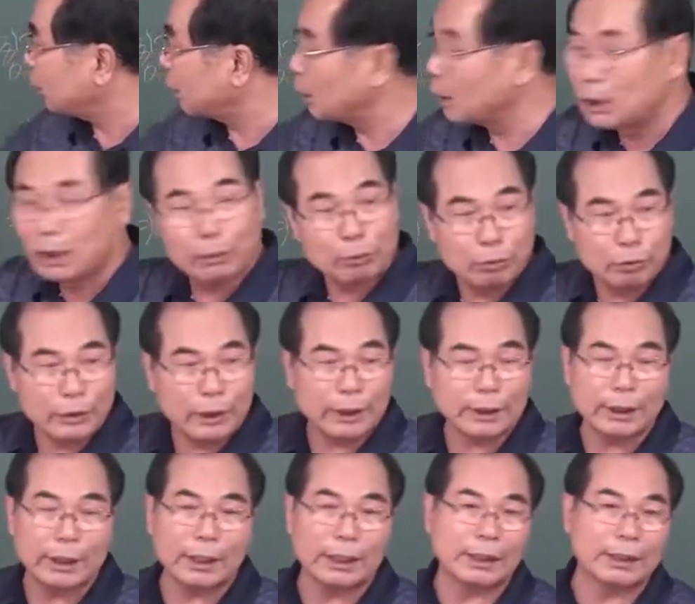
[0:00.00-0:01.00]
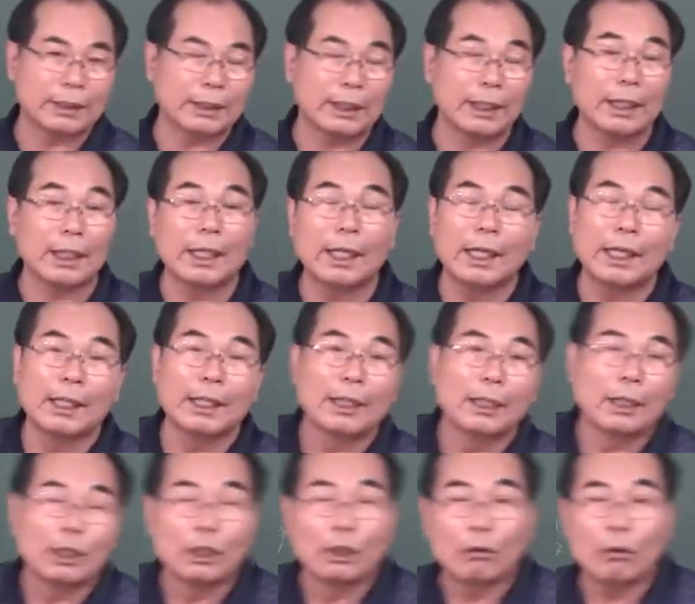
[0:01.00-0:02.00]
그러니까 뿌리가 상했으니까
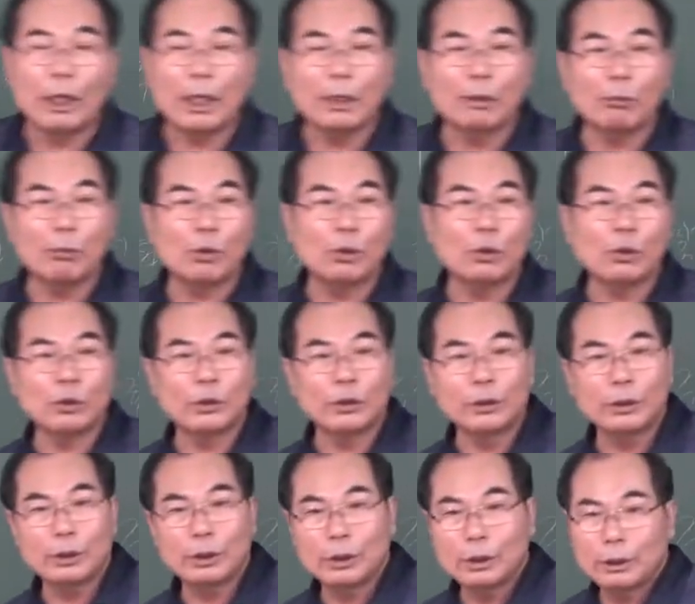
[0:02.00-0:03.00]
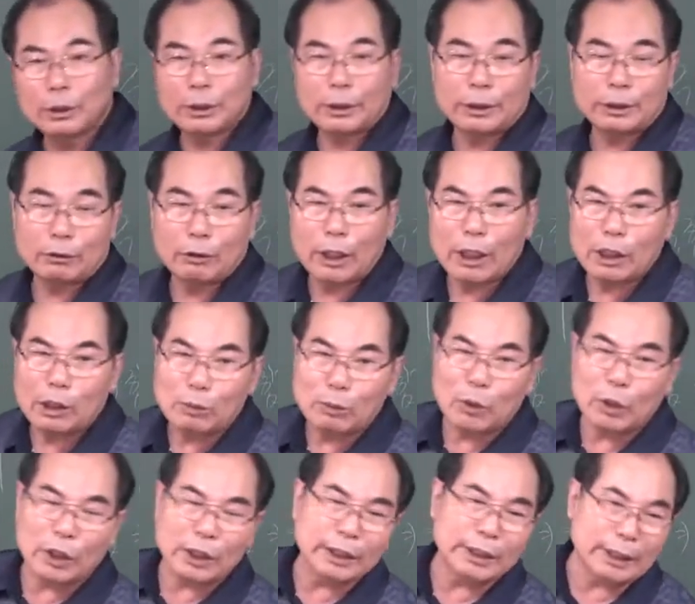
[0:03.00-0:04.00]
활목은
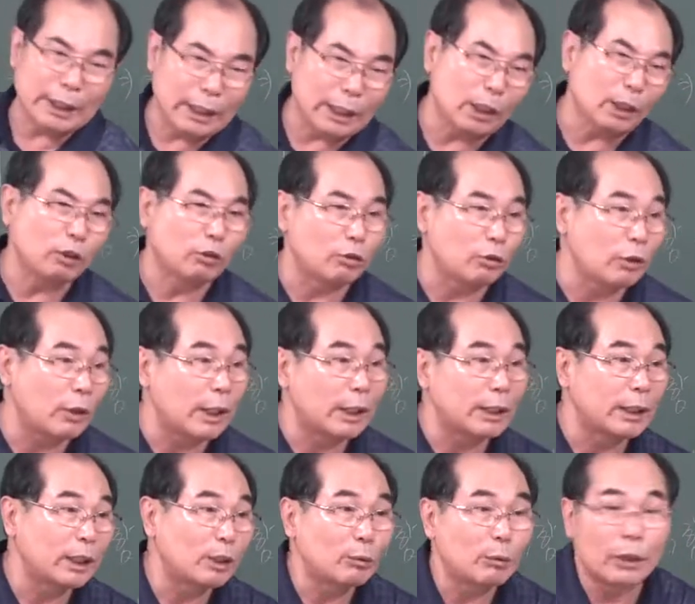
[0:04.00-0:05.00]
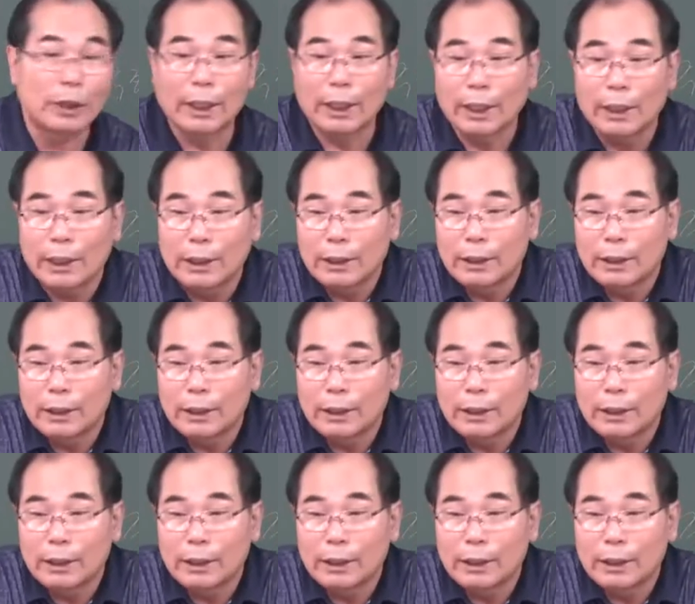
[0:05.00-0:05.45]
활목이 제일 두려워하는 게 뭐야?